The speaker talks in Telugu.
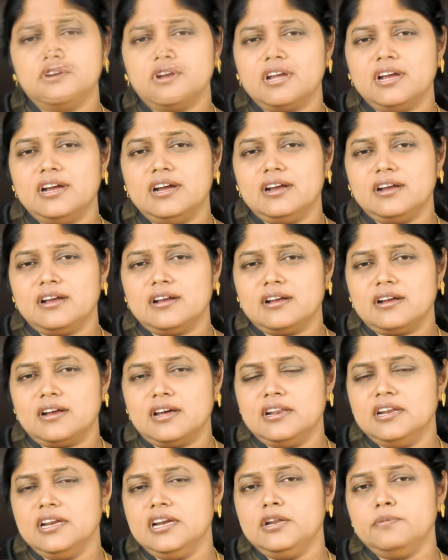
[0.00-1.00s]
యొక్క
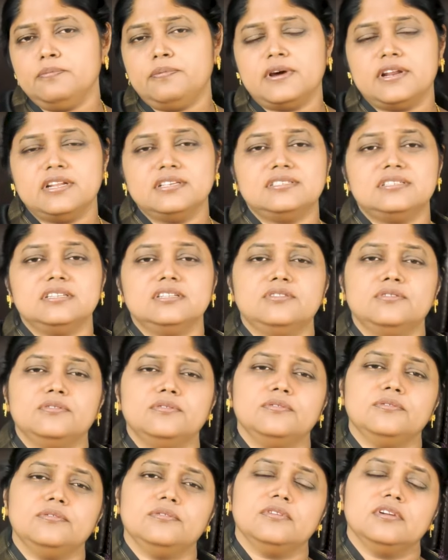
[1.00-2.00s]
కన్నీటి
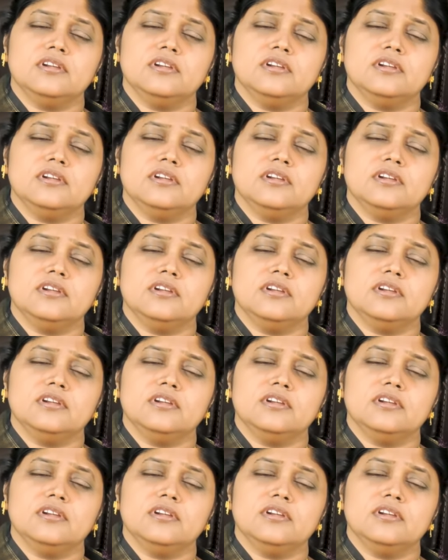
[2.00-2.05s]
పరిస్థితులు